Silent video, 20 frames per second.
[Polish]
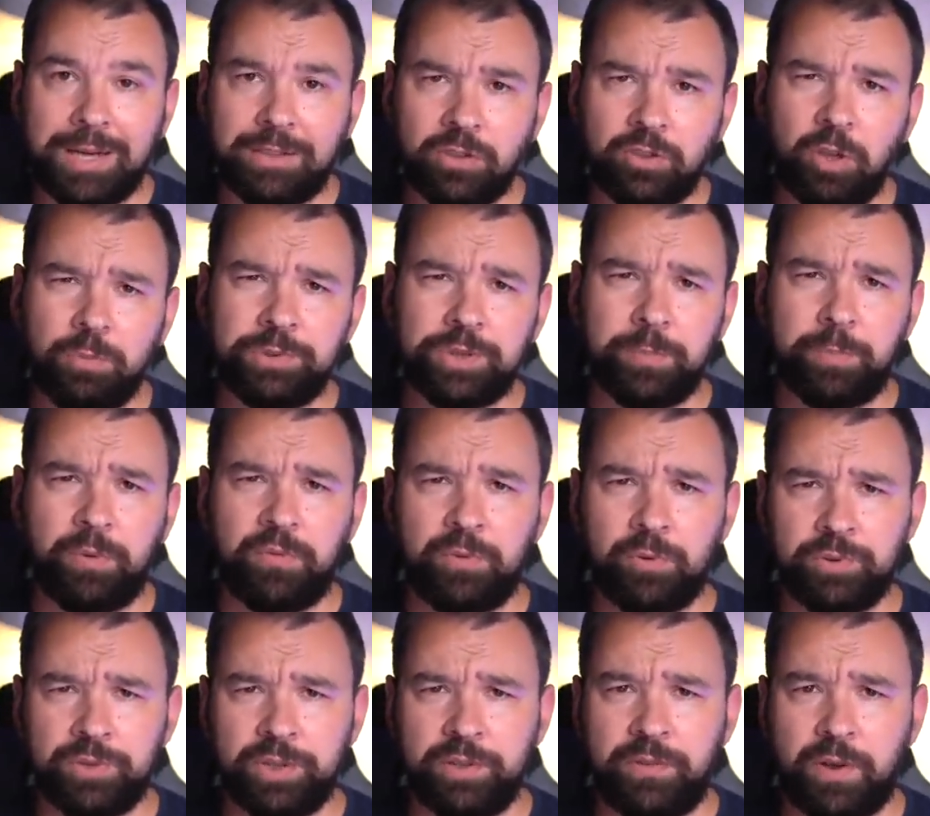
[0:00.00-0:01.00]
Ale to dobrze, bo w
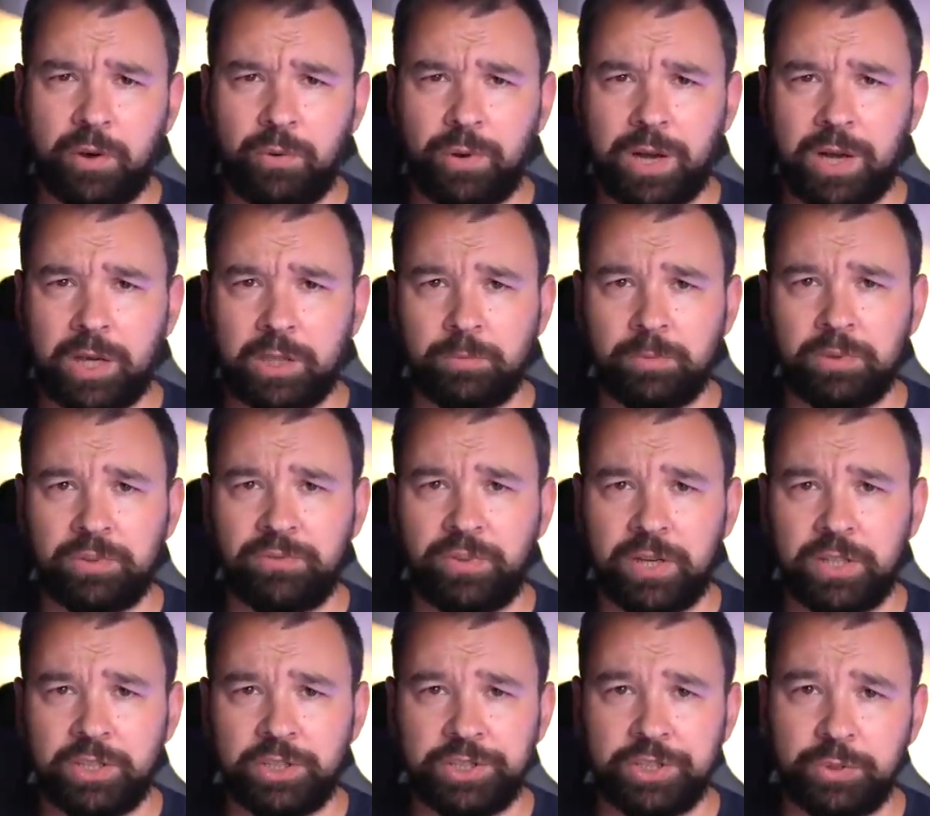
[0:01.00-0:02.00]
różnych warunkach
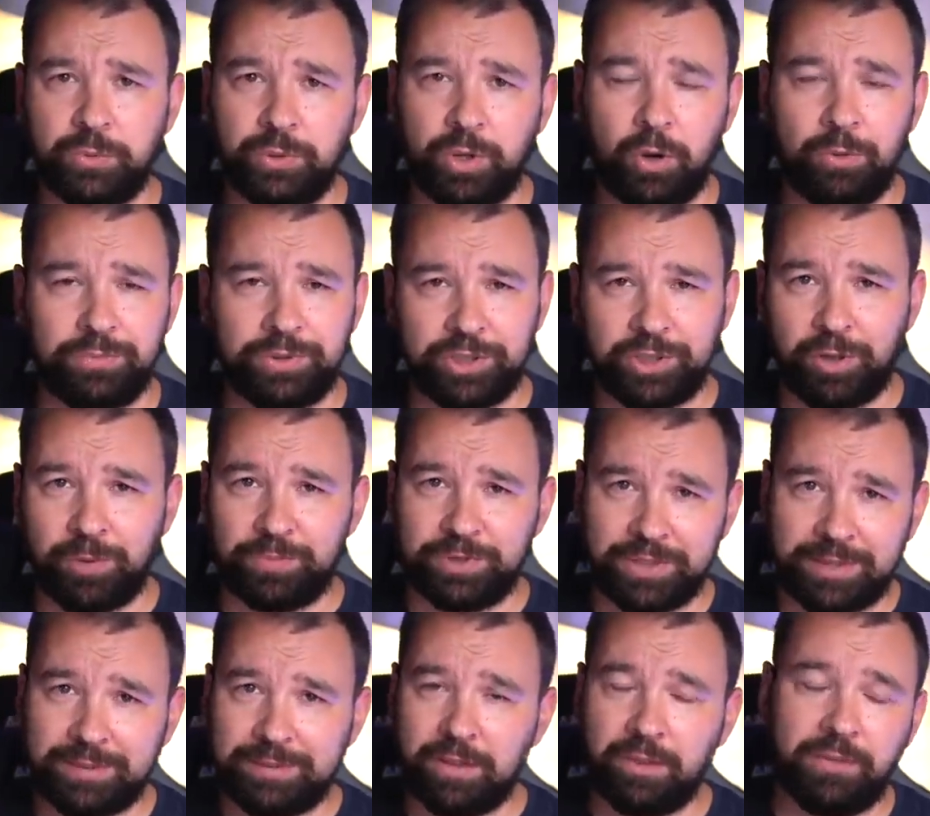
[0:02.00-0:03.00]
atmosferycznych udało mi się to
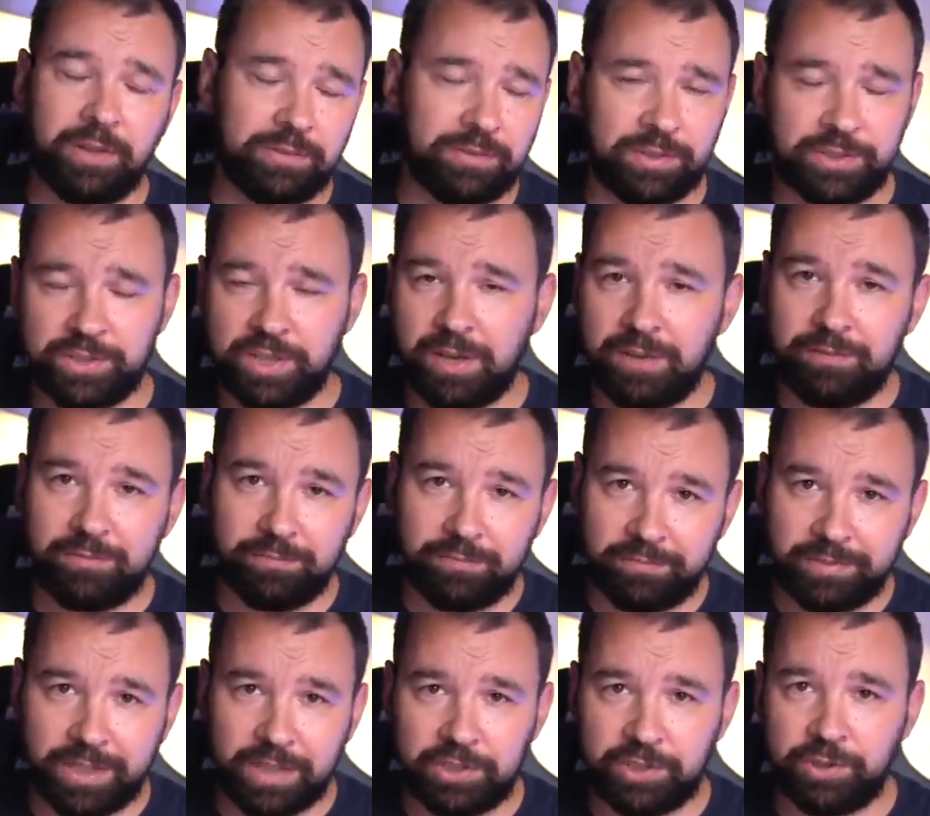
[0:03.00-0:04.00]
przetestować, w sensie
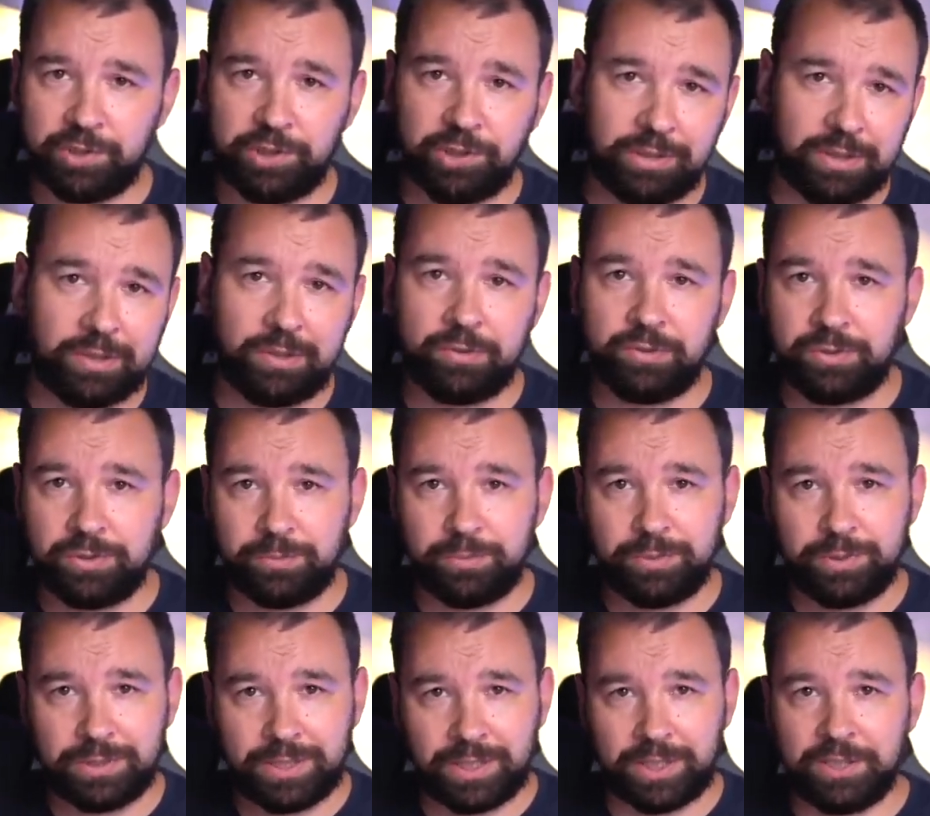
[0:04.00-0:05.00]
w zależności od tego, czy
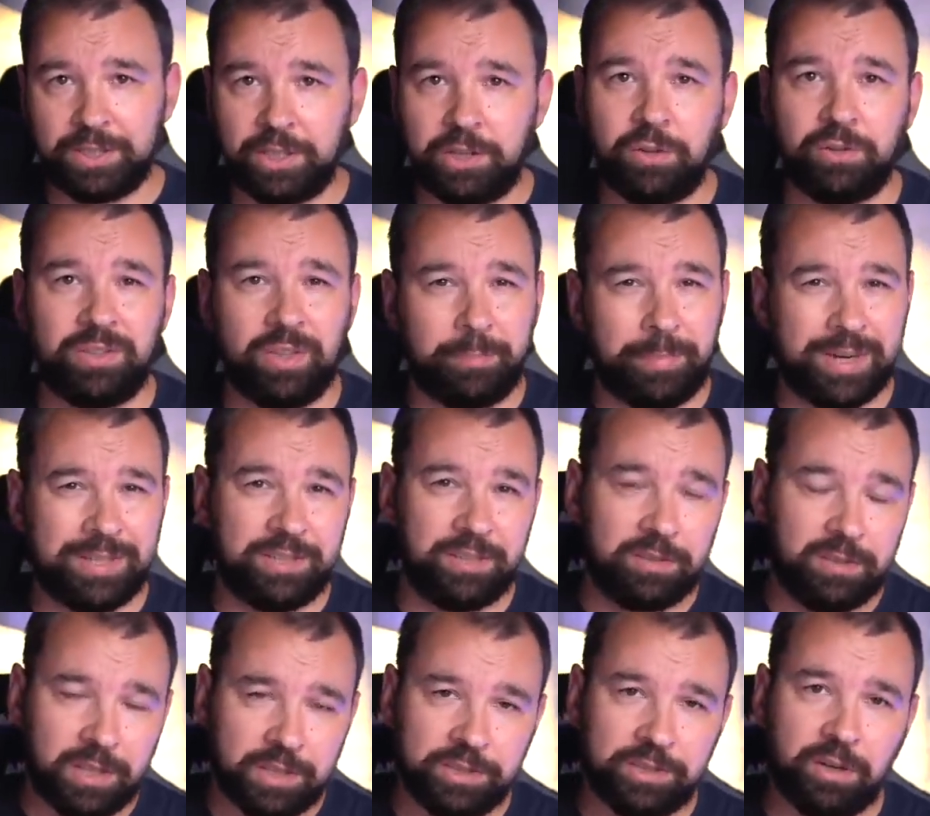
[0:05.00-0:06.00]
były takie tygodnie
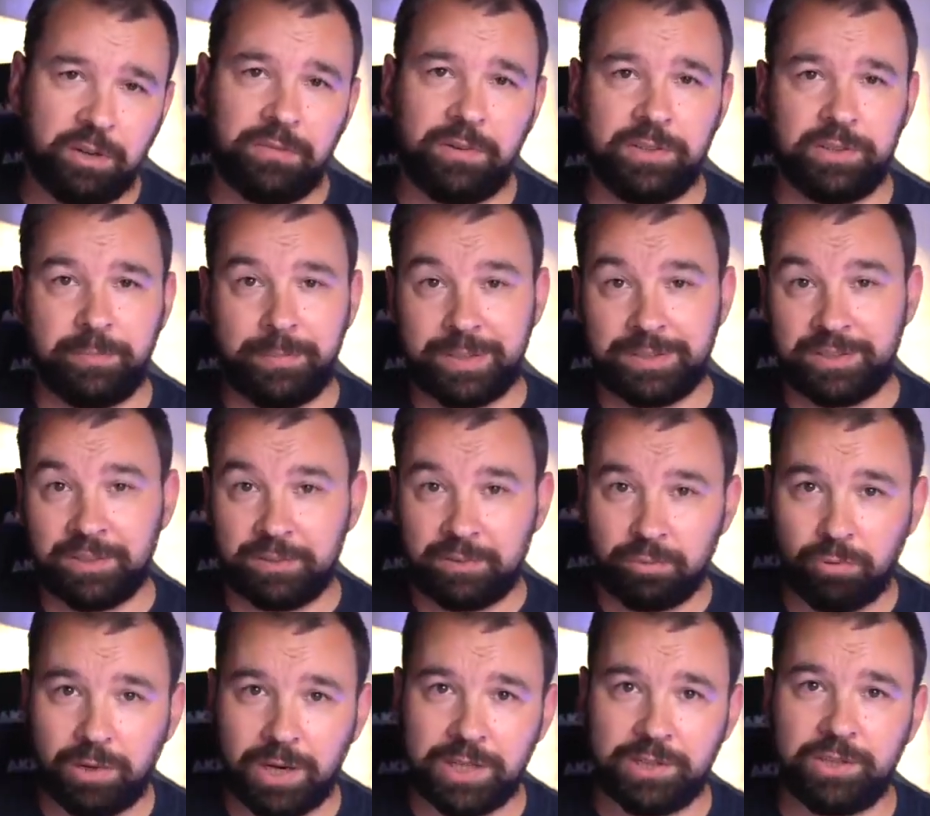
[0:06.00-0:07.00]
bardziej deszczowe, czy bardziej
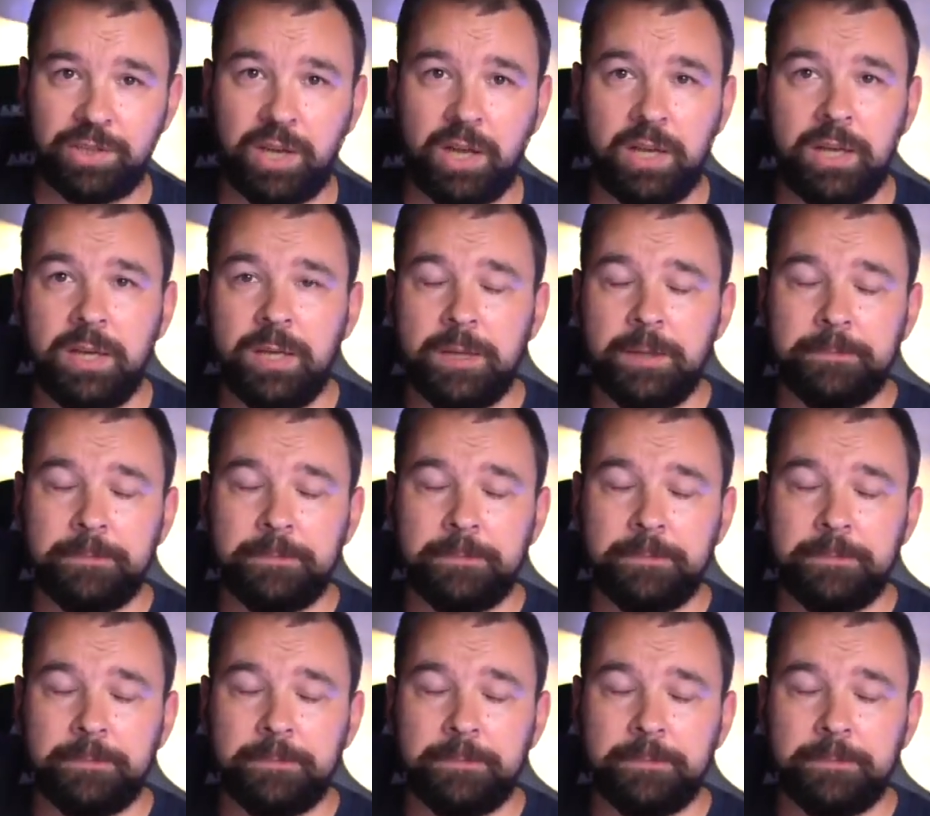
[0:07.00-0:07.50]
słoneczne.